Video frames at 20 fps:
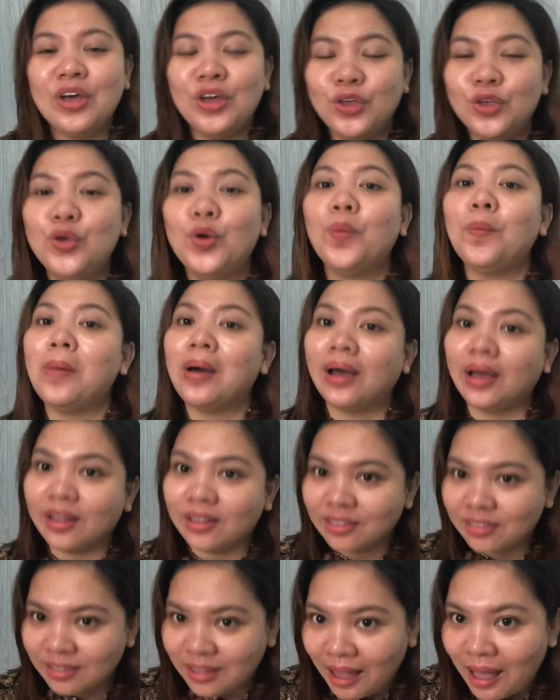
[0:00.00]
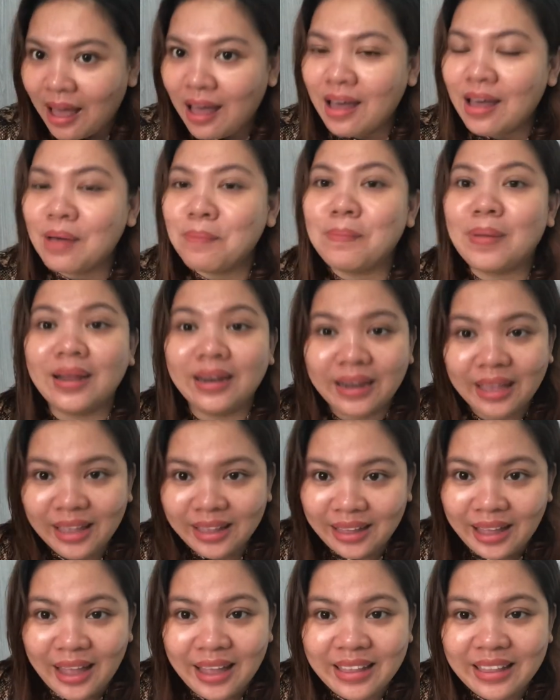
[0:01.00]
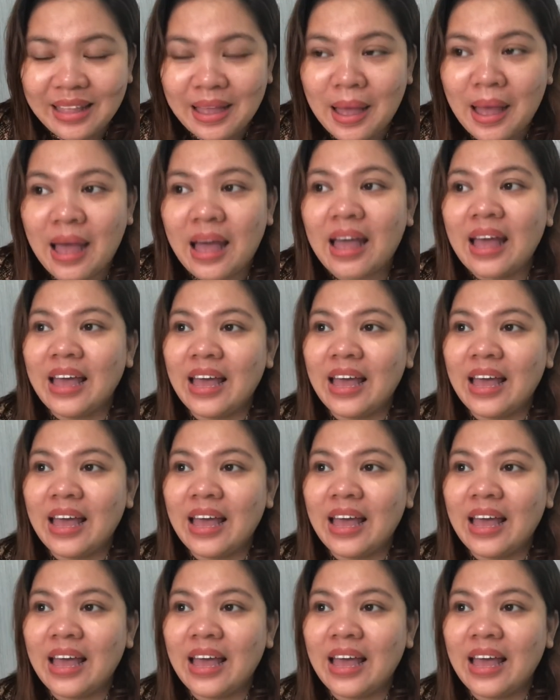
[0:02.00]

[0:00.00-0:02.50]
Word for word: yung magandang balita na